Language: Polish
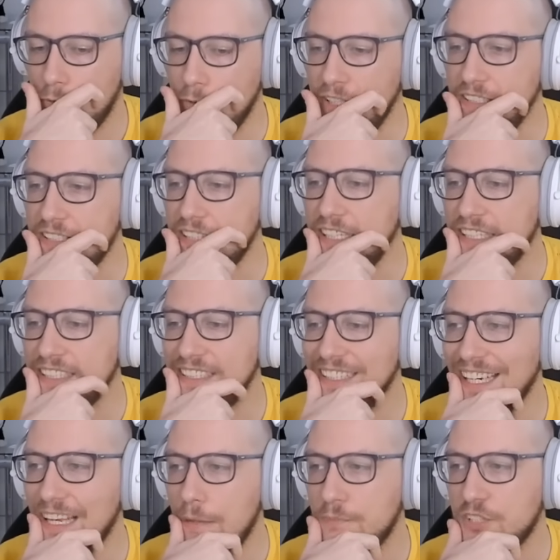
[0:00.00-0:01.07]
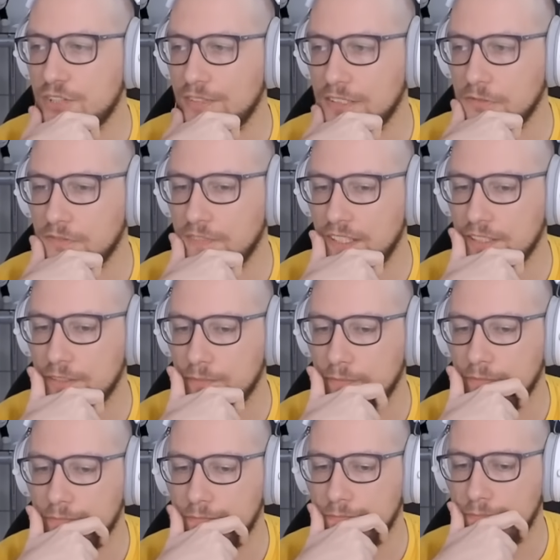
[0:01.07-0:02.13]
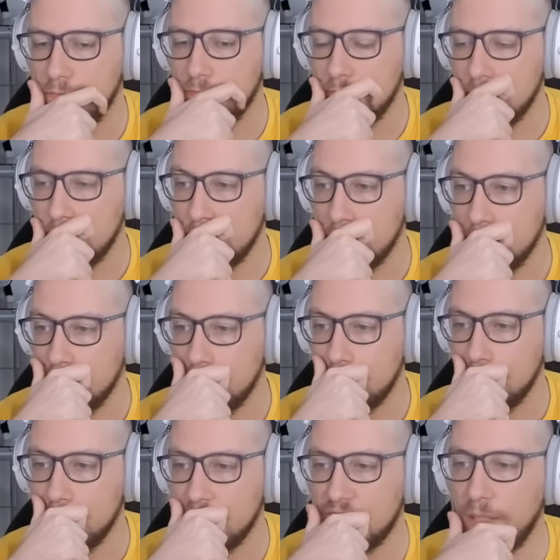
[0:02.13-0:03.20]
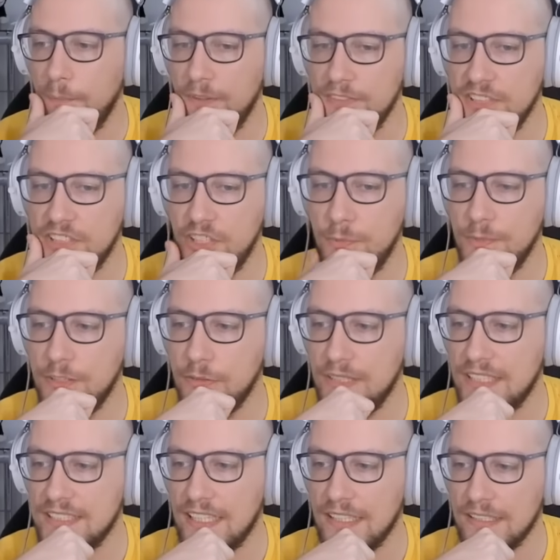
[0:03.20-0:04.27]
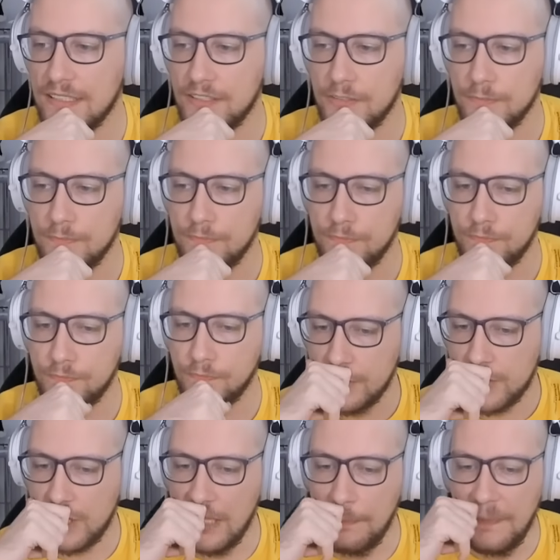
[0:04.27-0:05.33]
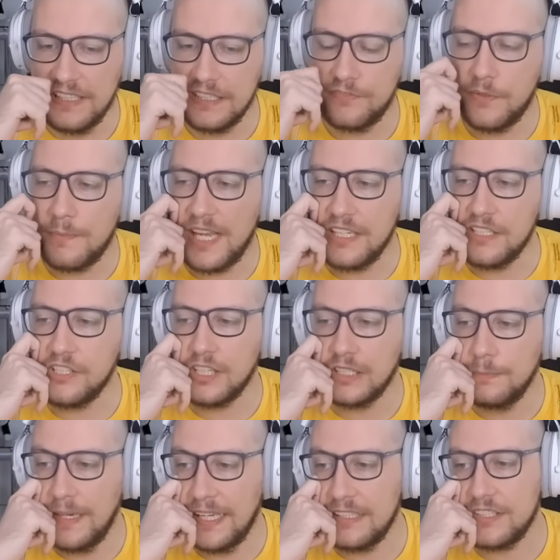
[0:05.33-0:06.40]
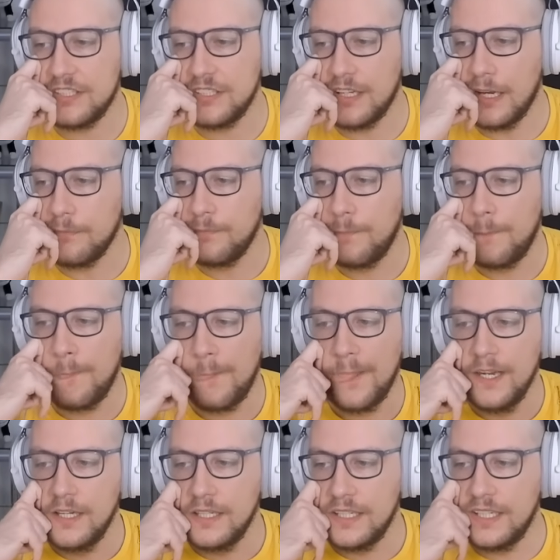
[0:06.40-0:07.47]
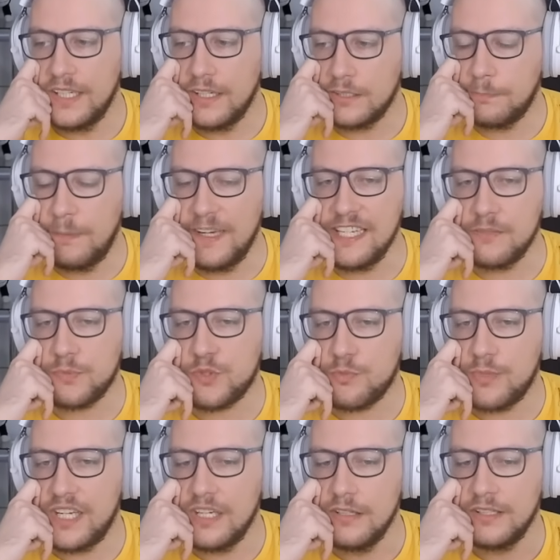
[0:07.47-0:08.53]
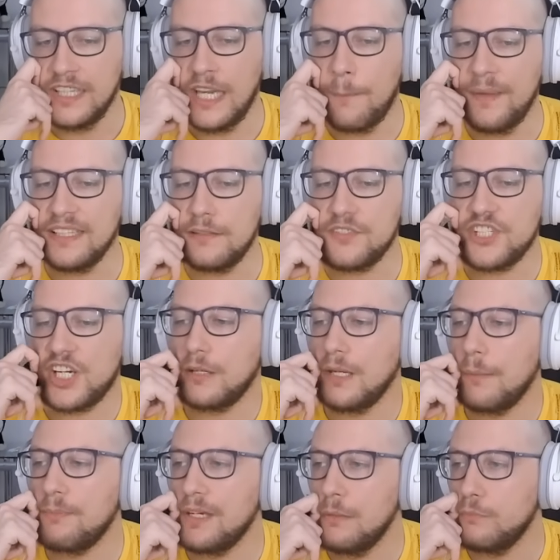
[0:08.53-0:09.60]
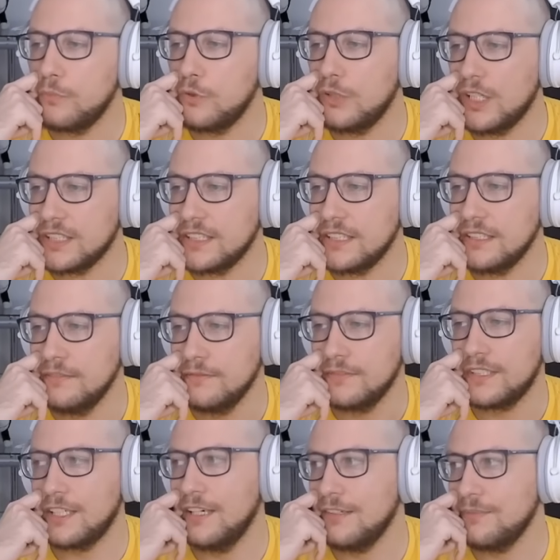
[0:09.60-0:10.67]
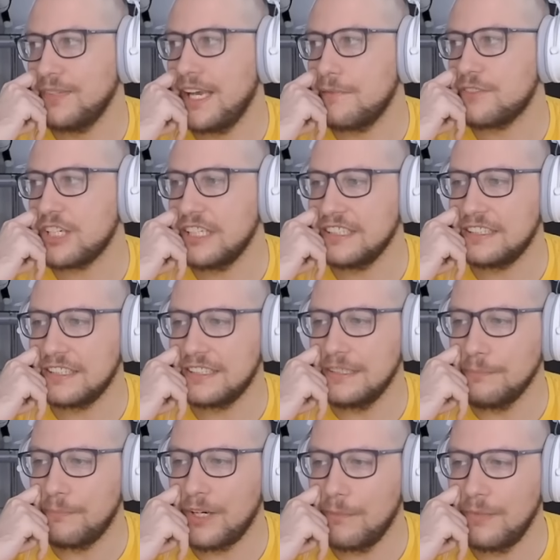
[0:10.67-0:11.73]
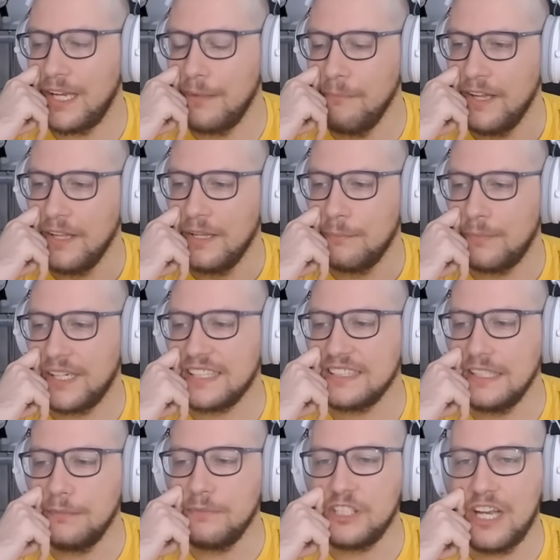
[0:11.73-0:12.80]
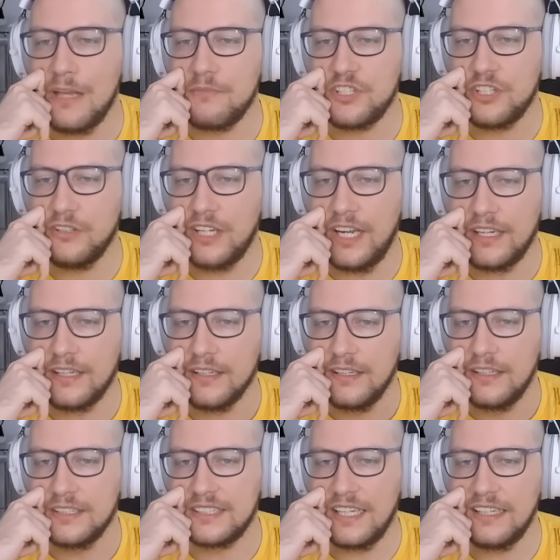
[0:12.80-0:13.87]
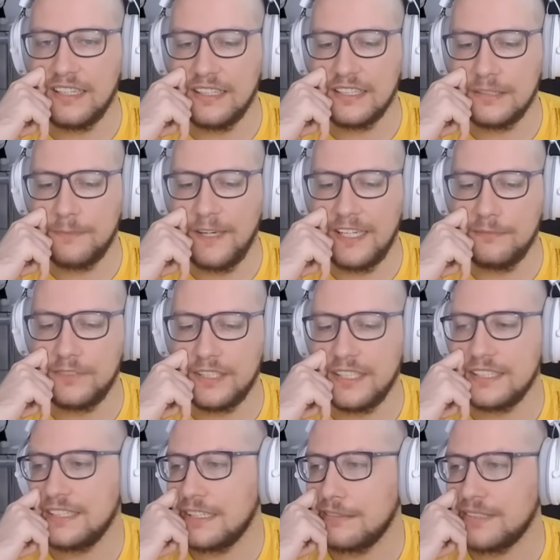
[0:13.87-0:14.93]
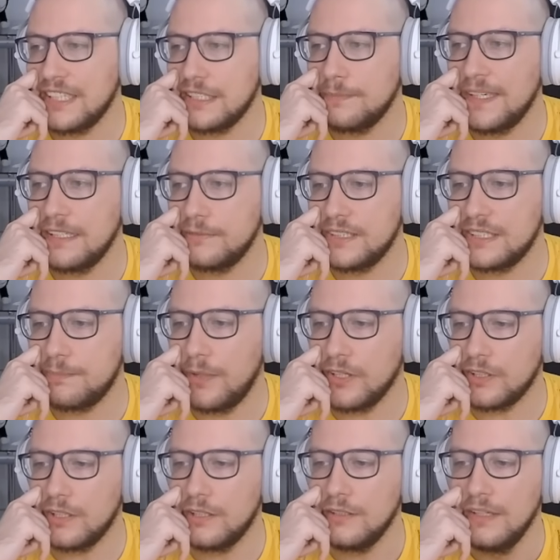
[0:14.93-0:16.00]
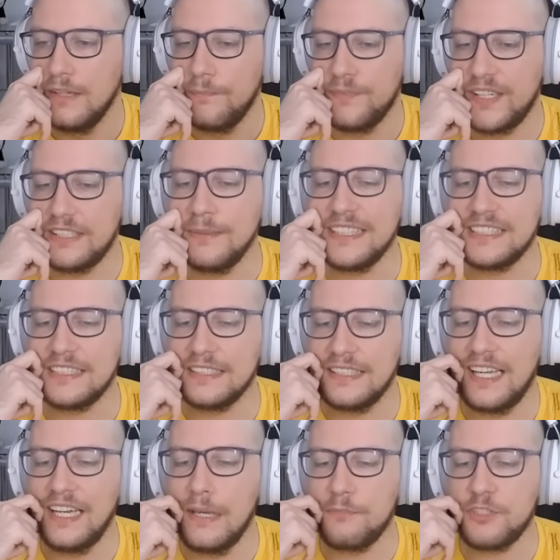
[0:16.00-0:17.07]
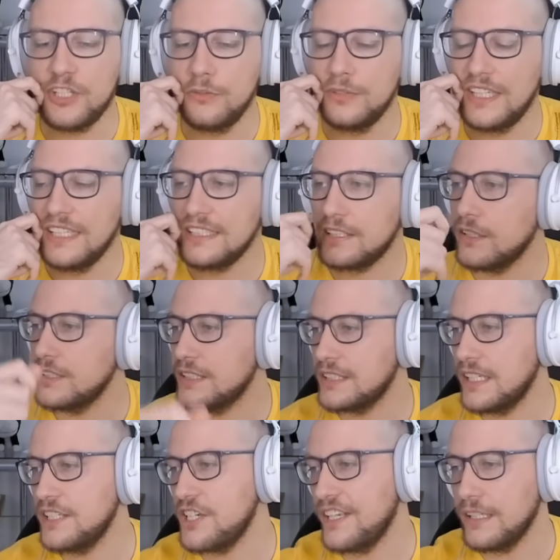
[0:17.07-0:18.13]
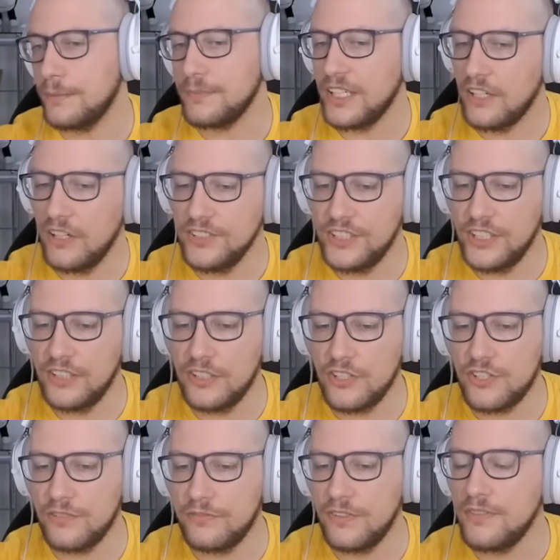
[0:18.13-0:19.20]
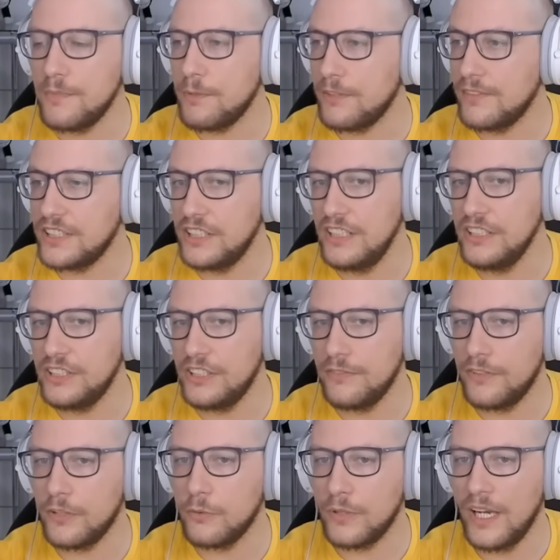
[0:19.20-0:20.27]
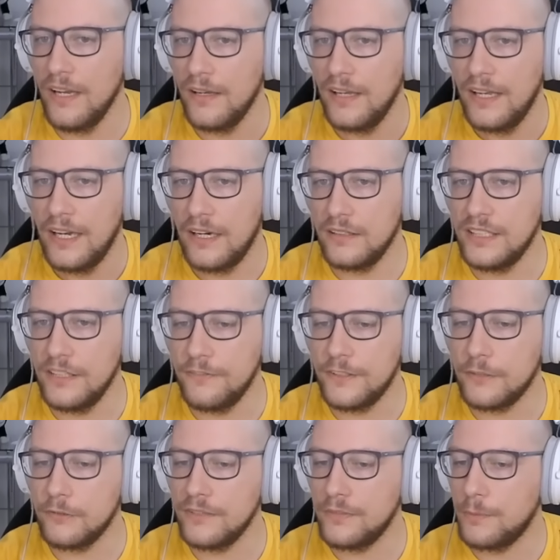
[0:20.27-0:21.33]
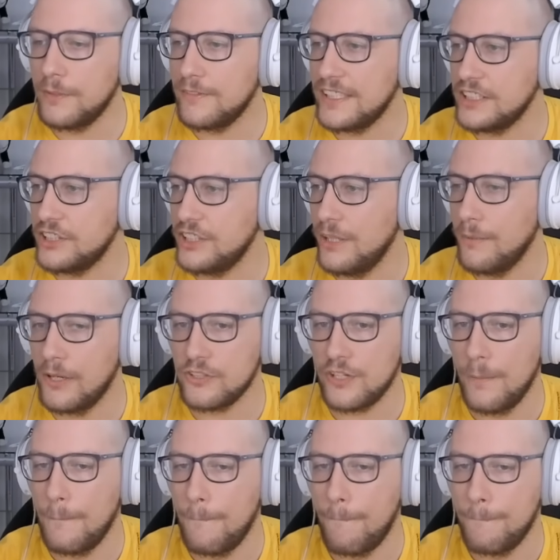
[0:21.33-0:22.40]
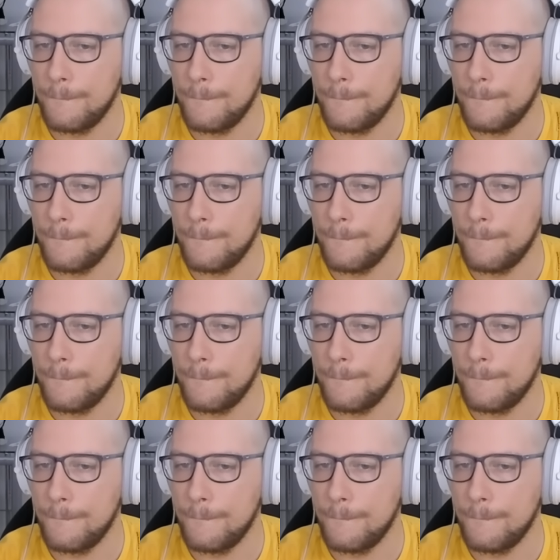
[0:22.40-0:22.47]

Który z nich jest najlepszy według Was? Co powinniśmy tutaj zagrać? Czy lepiej jest wymienić hetmany, czy nie? I odpowiedź brzmi, ja pamiętam, że jak ja byłem młody, to miałem często z tym problem, bo ja sobie myślałem, że okej, okay, zagra hetmanem, to ja zagram hetmanem i spoko. Natomiast najlepsze tutaj jest goniec e7. I chodzi o to, że wy wyprowadziliście figurę, a on tej figury wyprowadzić nie może.